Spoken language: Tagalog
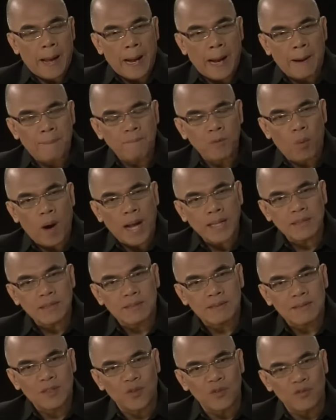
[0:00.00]
Uh, what
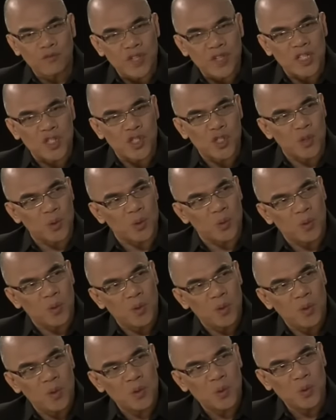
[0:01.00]
convinced you
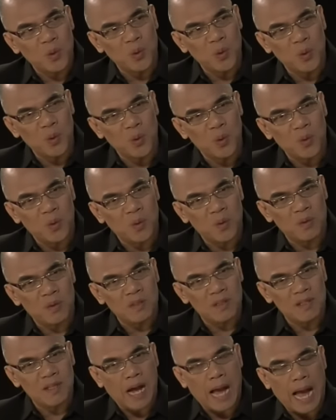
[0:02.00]
to
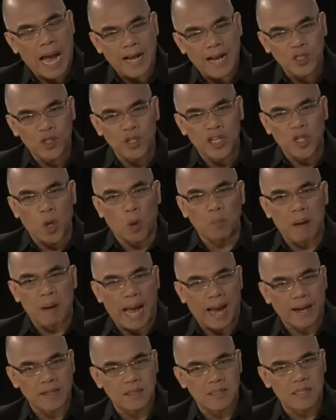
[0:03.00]
actually go
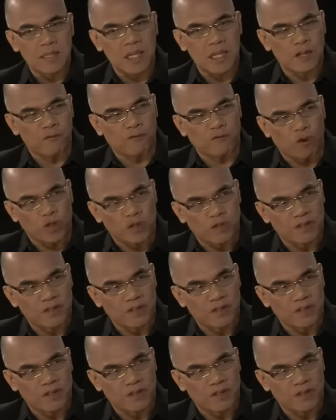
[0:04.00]
back in front